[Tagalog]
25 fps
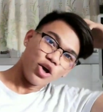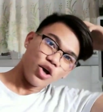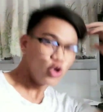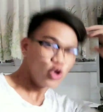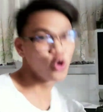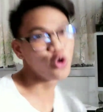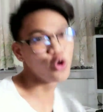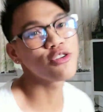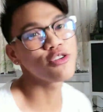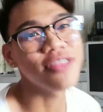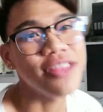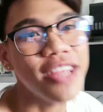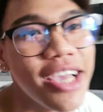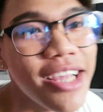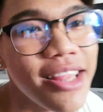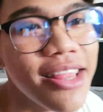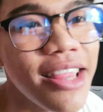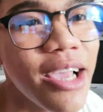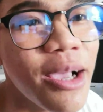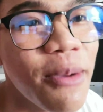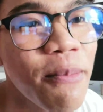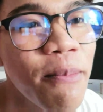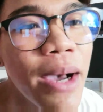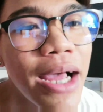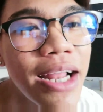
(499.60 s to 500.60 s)
Yung
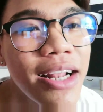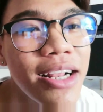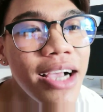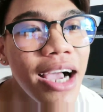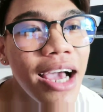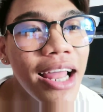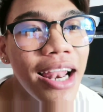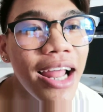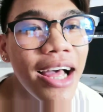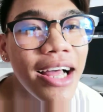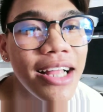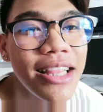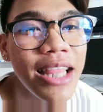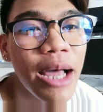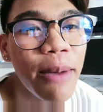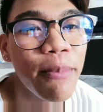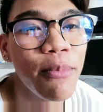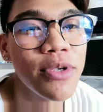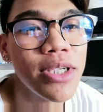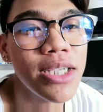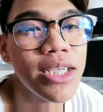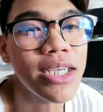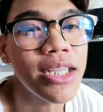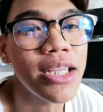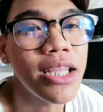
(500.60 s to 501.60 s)
titikman ka lang
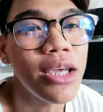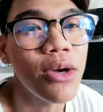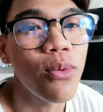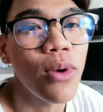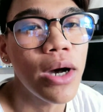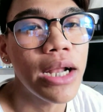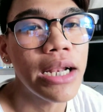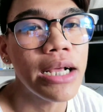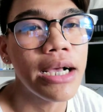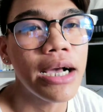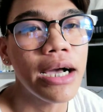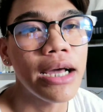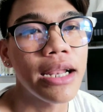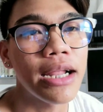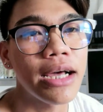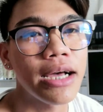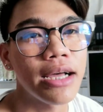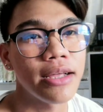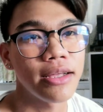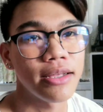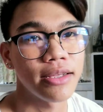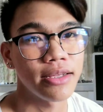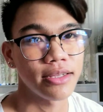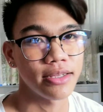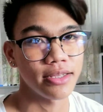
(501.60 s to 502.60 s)
tapos iniwan ka
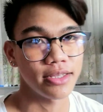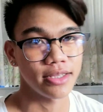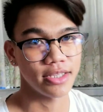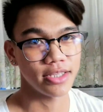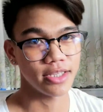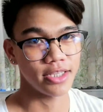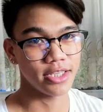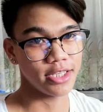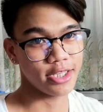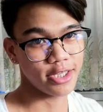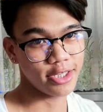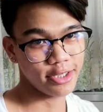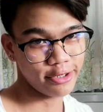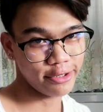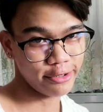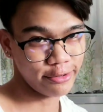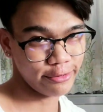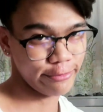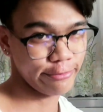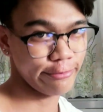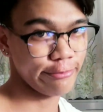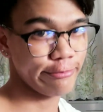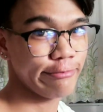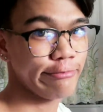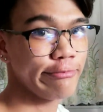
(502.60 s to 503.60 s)
na. Wow.
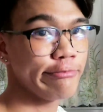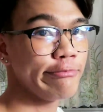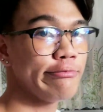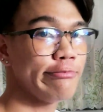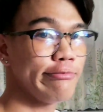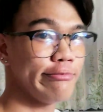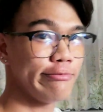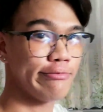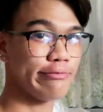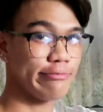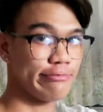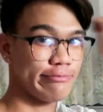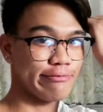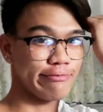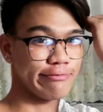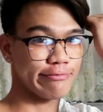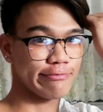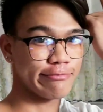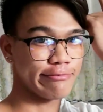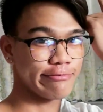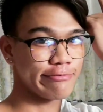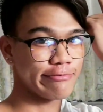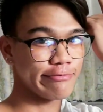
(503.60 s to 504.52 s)
Ouch.